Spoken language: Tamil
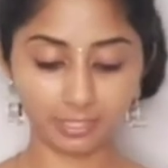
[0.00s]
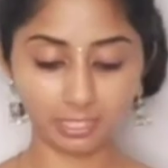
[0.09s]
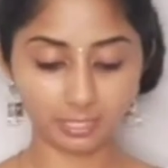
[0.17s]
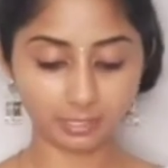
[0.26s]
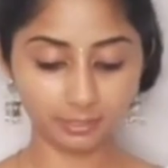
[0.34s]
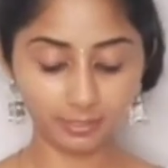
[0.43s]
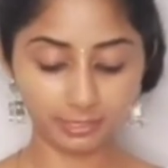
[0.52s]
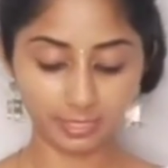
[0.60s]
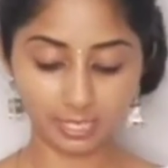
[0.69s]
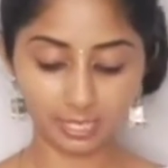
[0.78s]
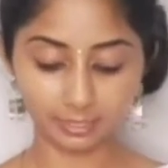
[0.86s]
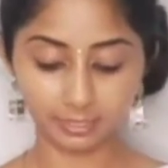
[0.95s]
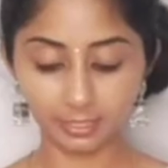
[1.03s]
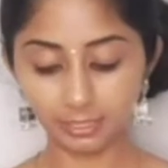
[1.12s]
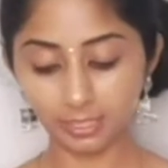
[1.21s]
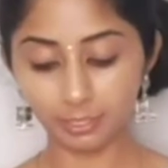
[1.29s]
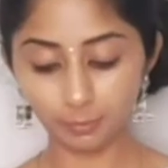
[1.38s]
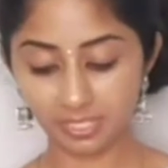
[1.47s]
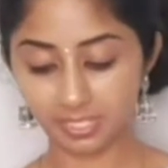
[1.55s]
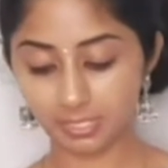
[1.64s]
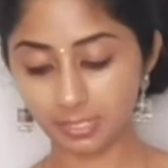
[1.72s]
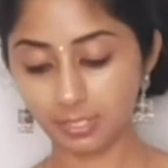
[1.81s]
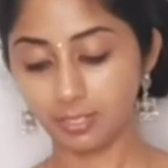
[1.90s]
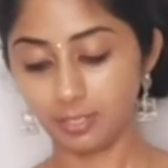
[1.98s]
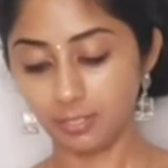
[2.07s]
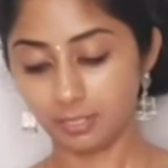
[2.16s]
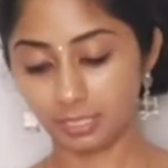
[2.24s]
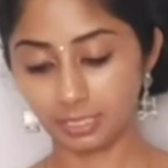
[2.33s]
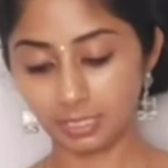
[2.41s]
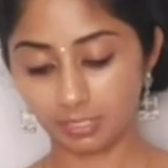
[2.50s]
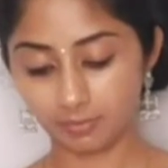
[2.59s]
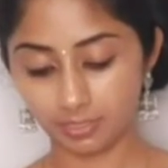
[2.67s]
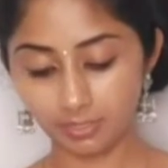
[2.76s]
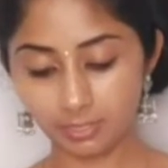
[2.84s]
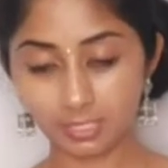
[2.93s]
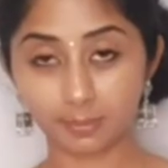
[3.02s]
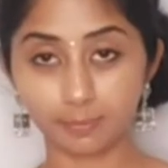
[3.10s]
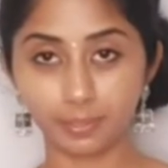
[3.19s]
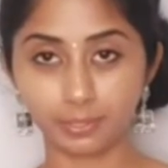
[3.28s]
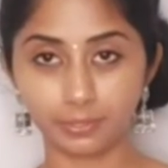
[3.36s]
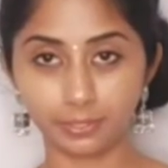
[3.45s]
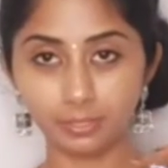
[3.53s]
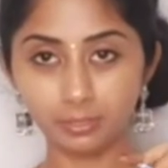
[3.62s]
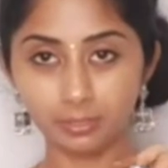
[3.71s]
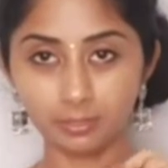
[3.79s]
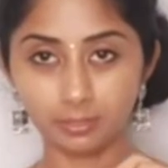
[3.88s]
ஃபீல் ஆகுது இந்த ஹேண்ட் கீ எனிவேஸ் இதை நான் வந்து டக் பண்ணுறேன்